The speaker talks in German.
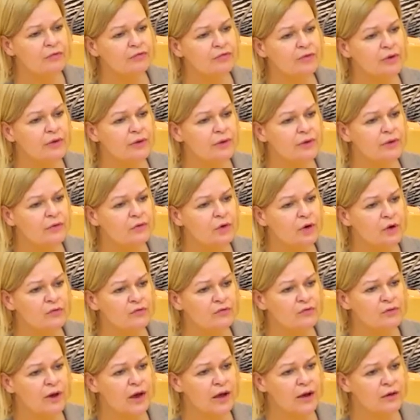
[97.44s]
von den
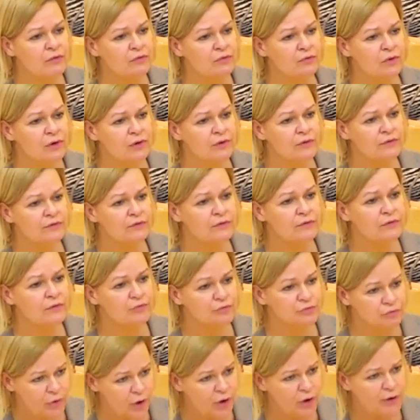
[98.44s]
dort Verantwortlichen
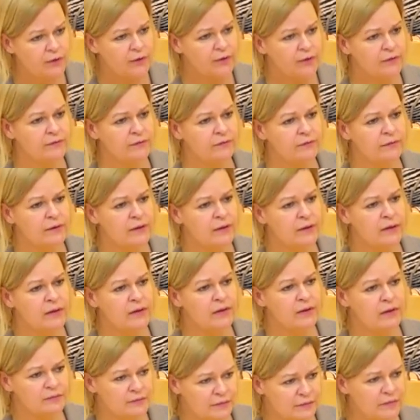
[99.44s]
gefordert,
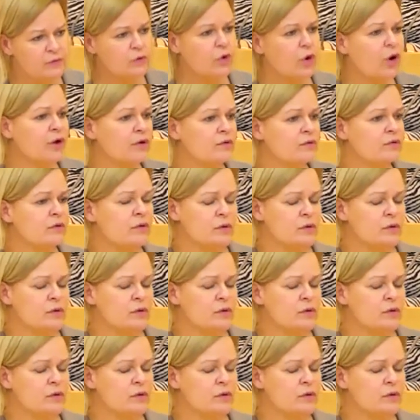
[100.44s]
dass sie dort